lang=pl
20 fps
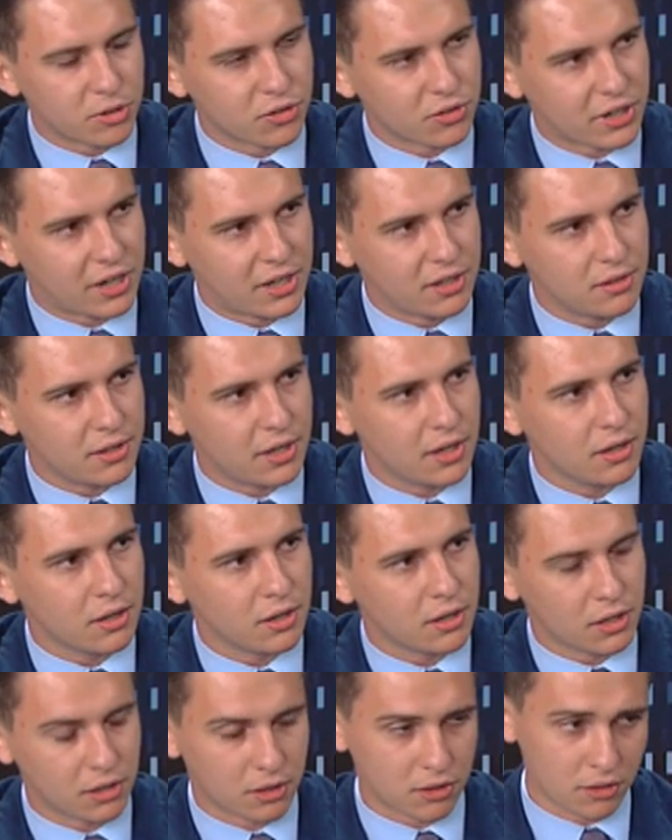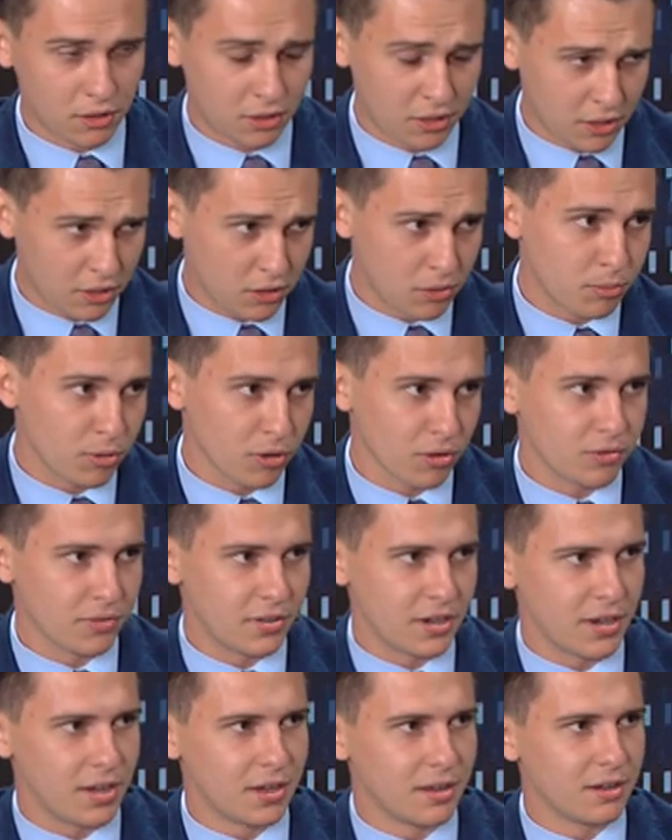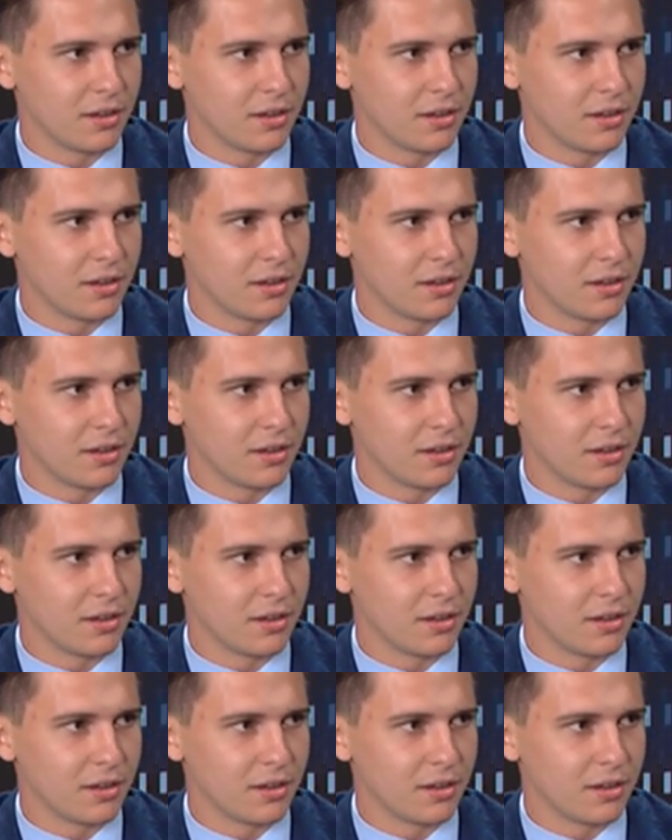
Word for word: mieszkańca i jego portfela.